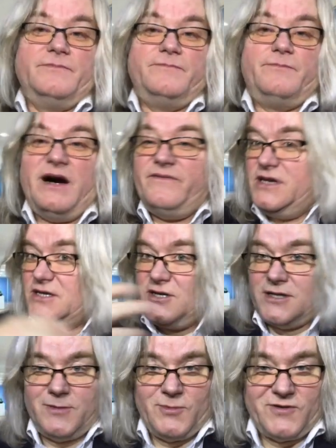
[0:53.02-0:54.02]
bawię się
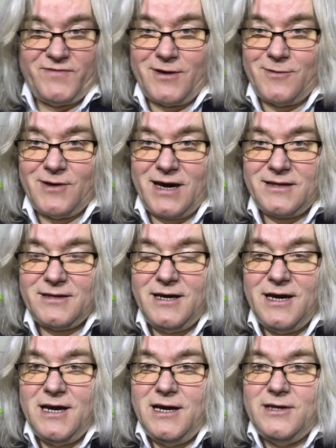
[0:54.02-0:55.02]
tym od wielu lat,
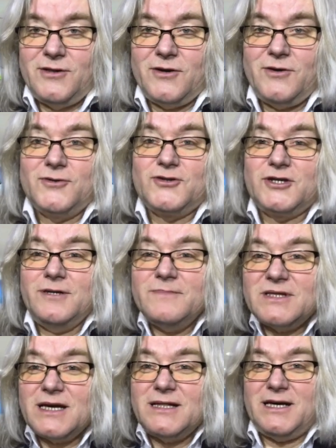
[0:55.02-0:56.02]
to czym
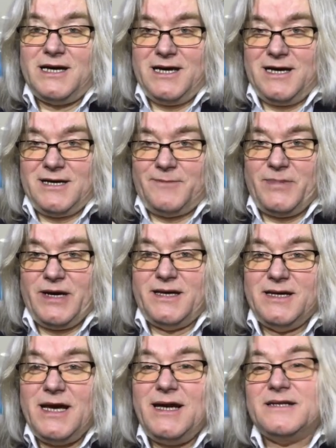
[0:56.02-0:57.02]
ten ERP
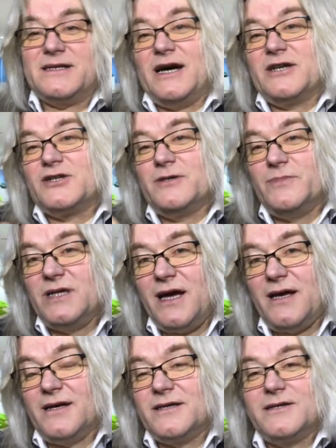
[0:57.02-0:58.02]
jest, a czym nie
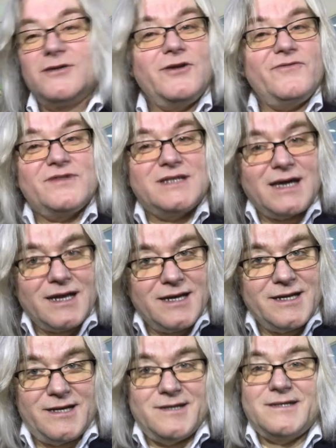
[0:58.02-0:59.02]
jest, to wcale
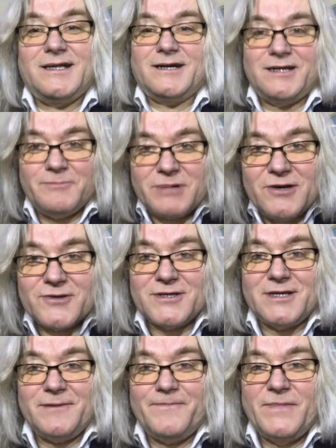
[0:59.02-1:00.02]
nie jest takie
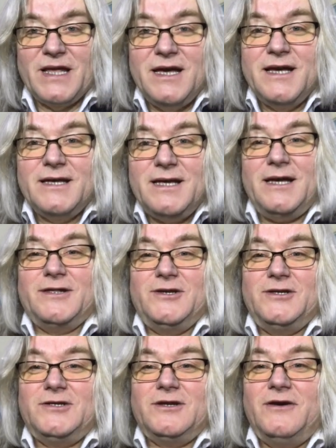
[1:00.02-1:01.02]
proste.
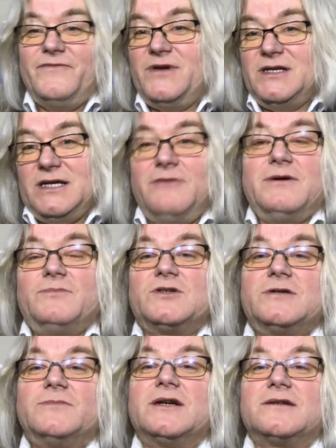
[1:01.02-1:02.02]
Kiedyś wiedziałem,
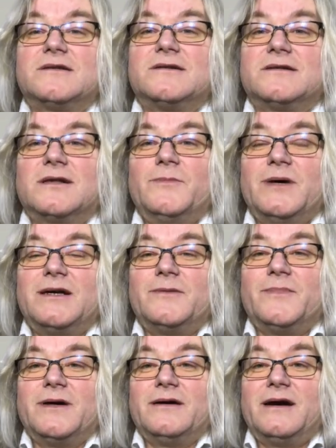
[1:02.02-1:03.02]
czym jest system
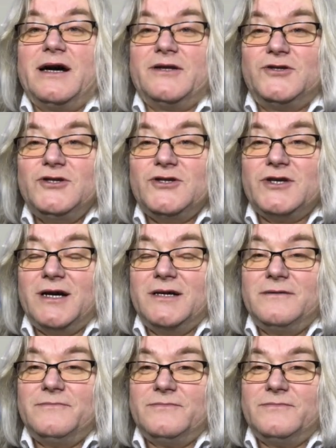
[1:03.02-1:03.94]
ERP, a dzisiaj